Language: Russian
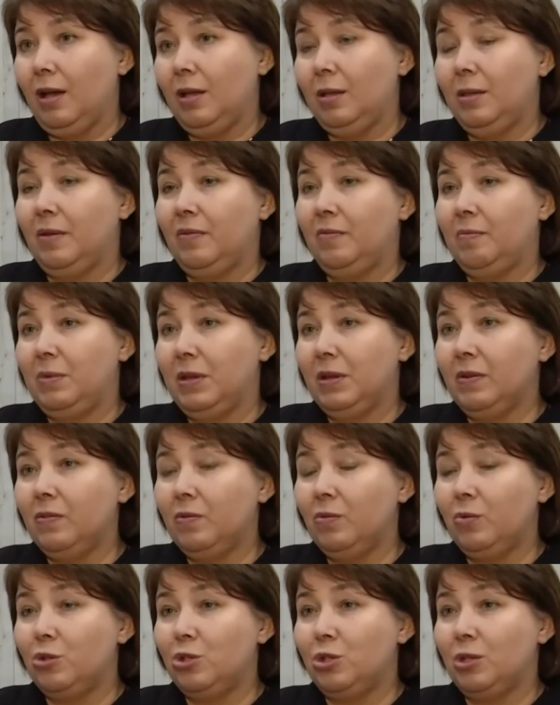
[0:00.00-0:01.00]
это в
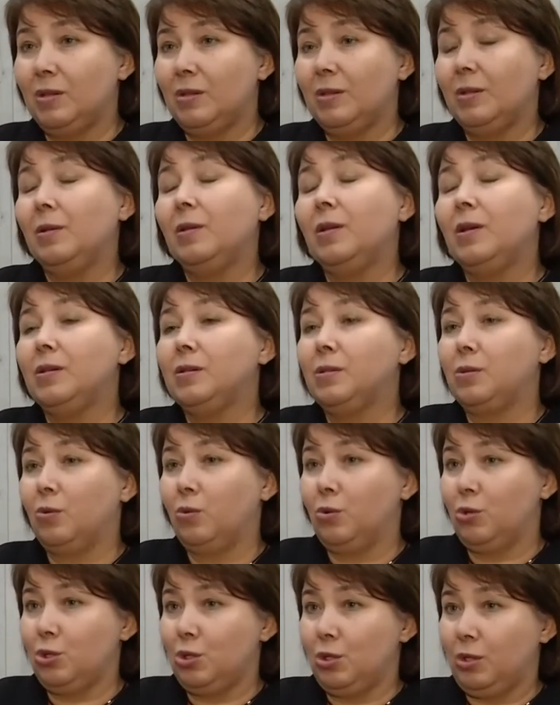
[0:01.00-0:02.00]
первую очередь
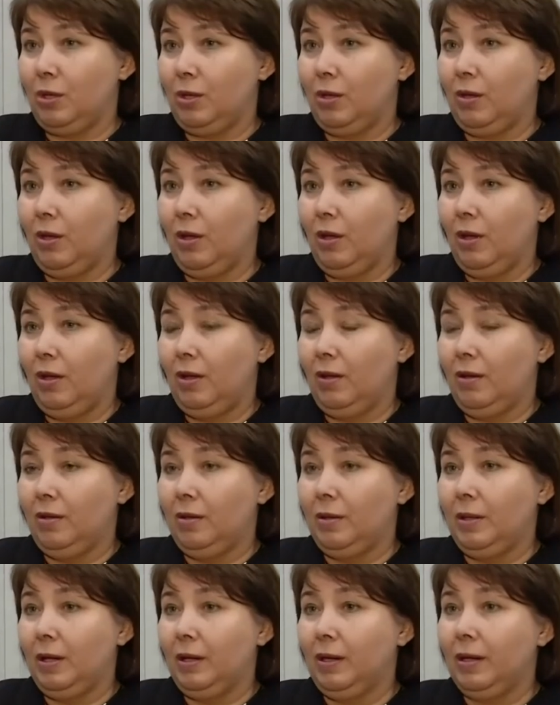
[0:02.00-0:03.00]
долгосрочный, а,
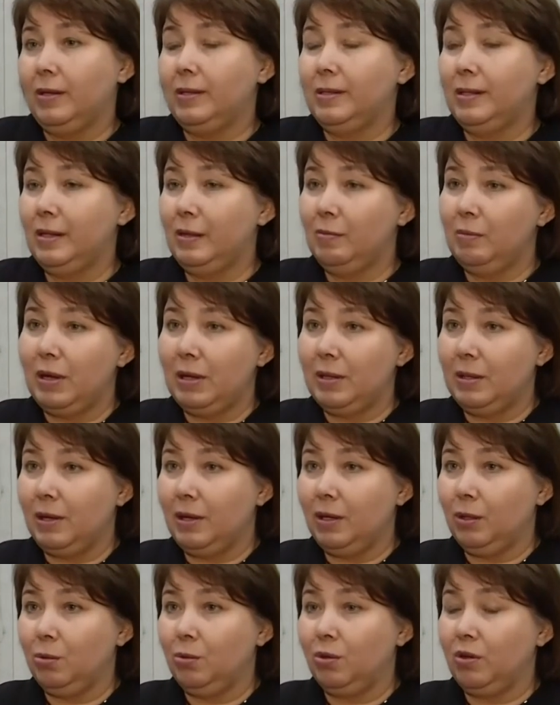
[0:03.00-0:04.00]
так как те ребята,
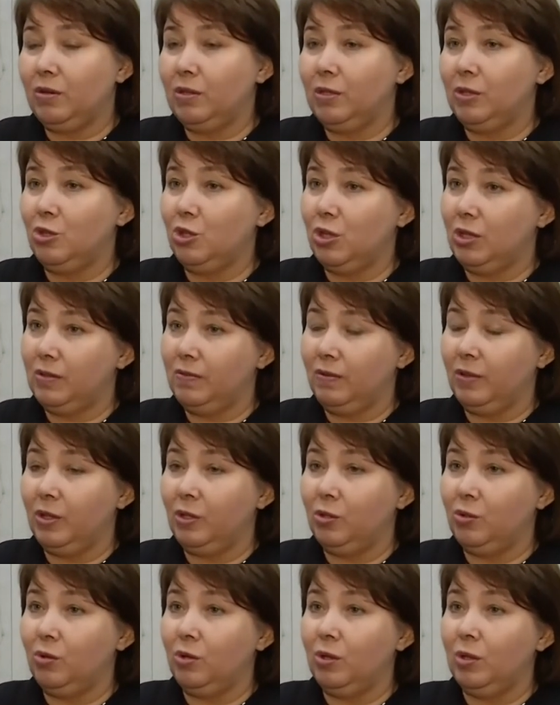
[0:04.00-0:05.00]
которые сейчас
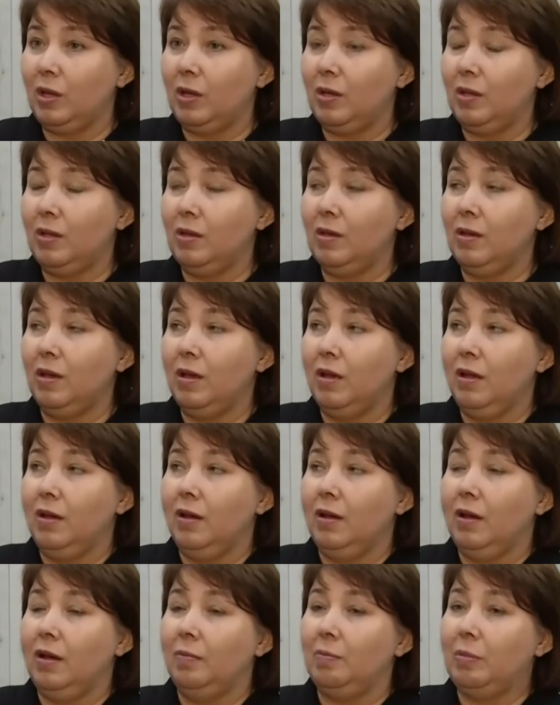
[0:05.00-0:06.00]
волонтерят, они
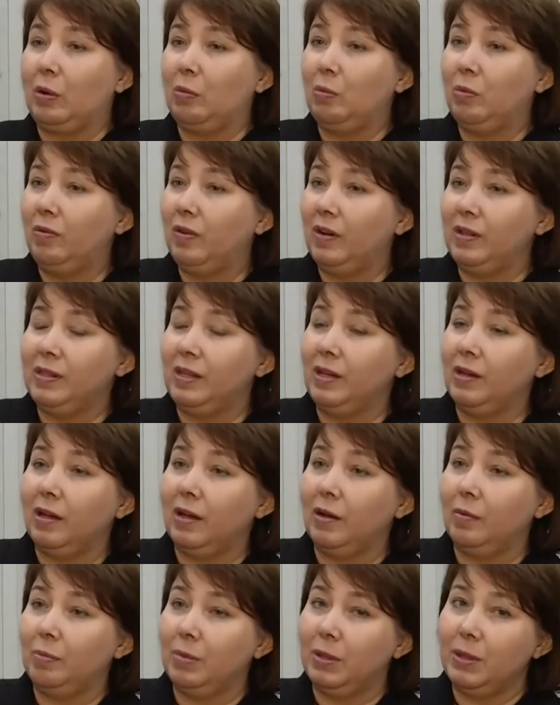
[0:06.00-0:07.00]
опробовали себя
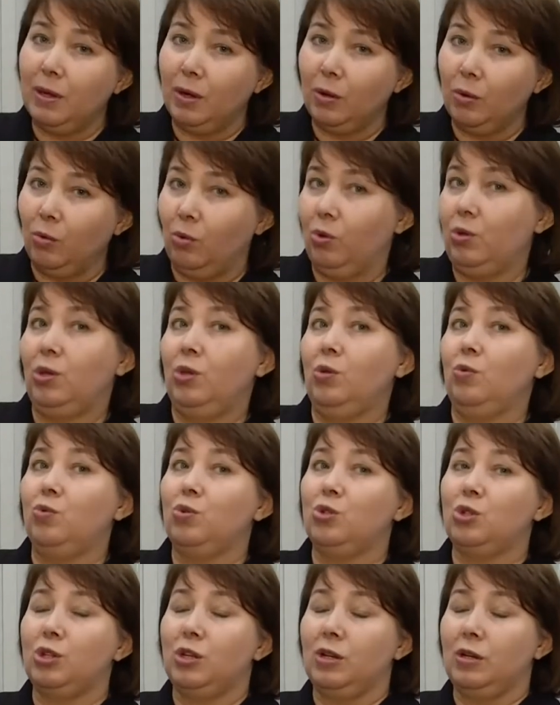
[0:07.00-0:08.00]
как педагоги
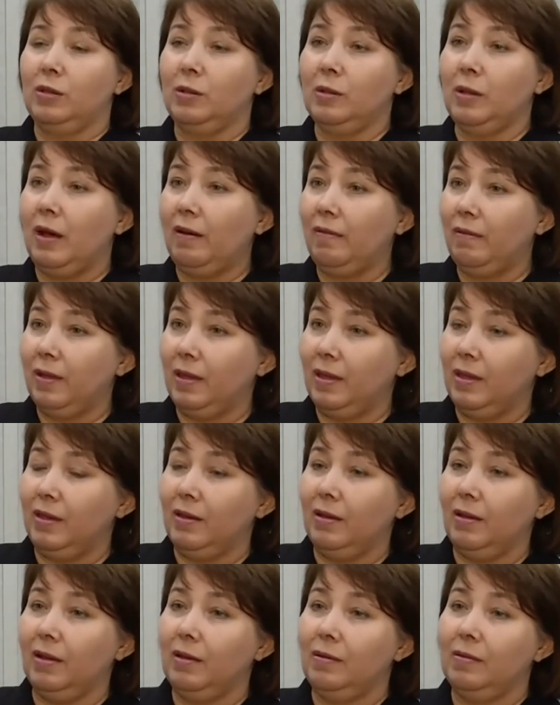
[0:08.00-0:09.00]
уже,
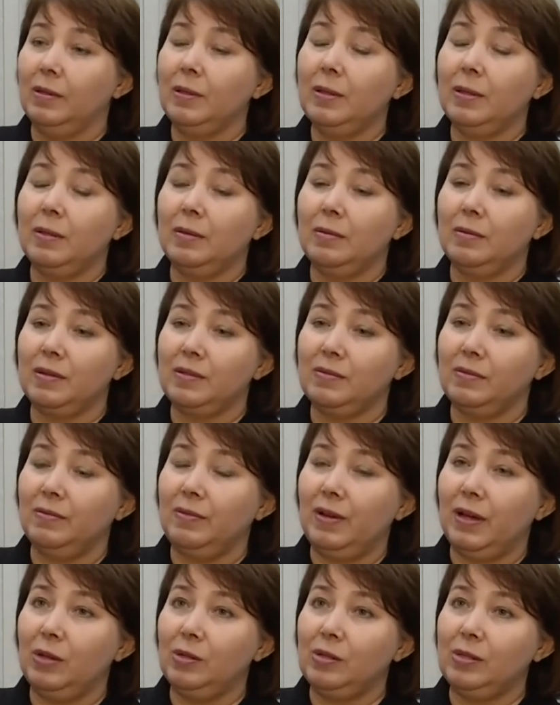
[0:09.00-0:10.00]
навыки, а это
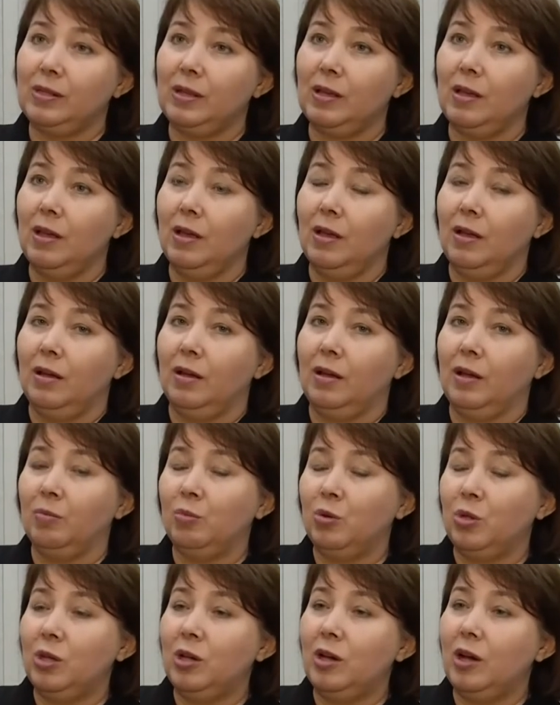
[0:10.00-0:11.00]
развиваются
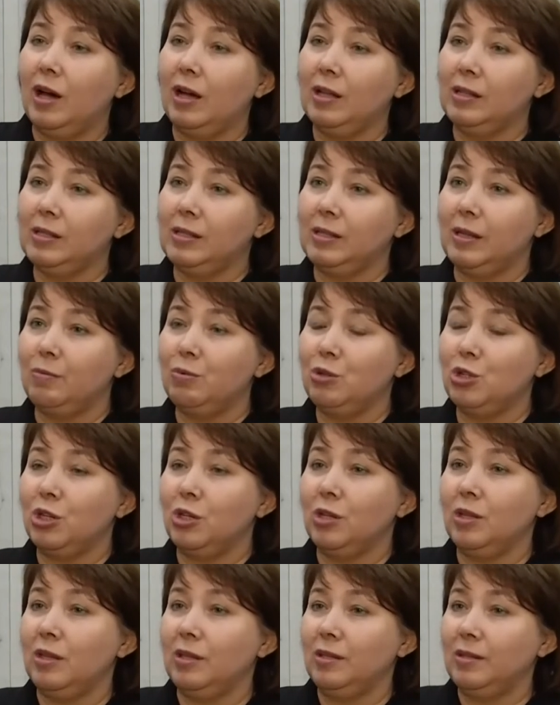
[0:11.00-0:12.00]
коммуникации,
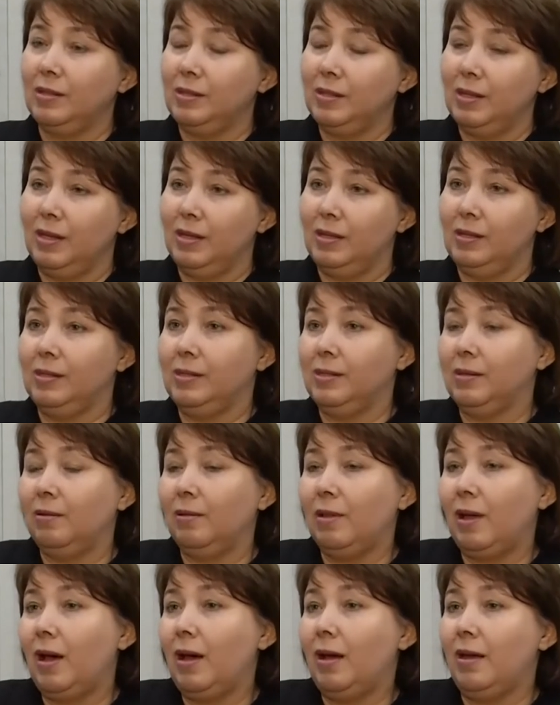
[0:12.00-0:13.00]
общение детей из
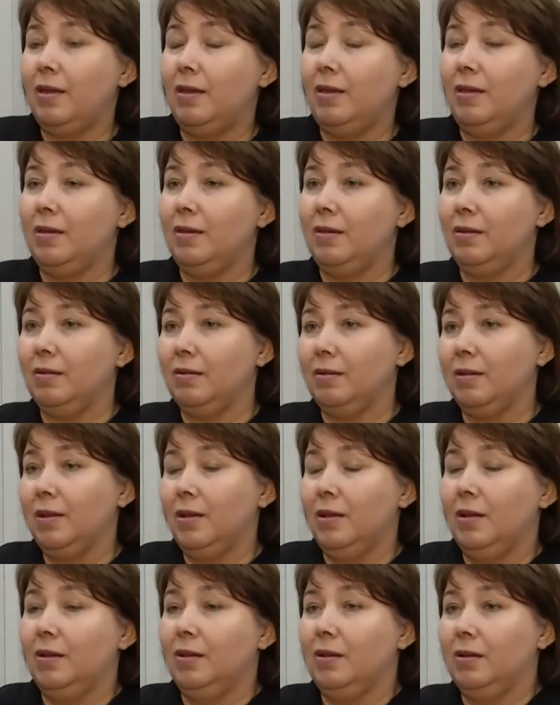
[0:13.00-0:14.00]
села и
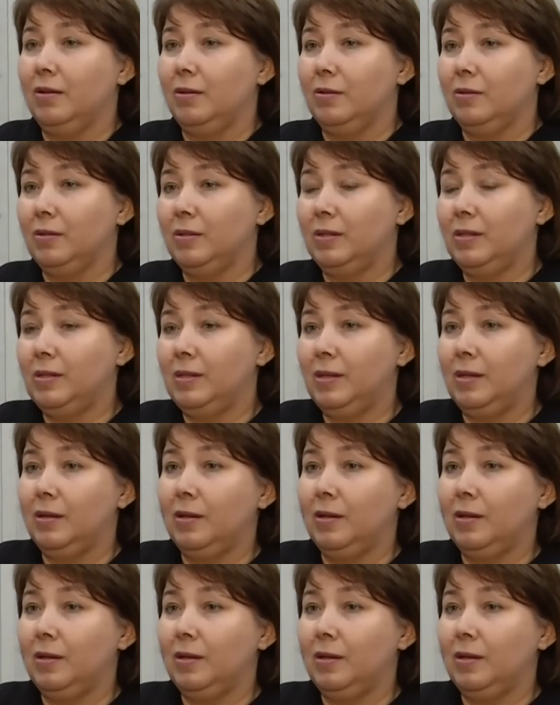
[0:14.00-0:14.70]
Э, детей,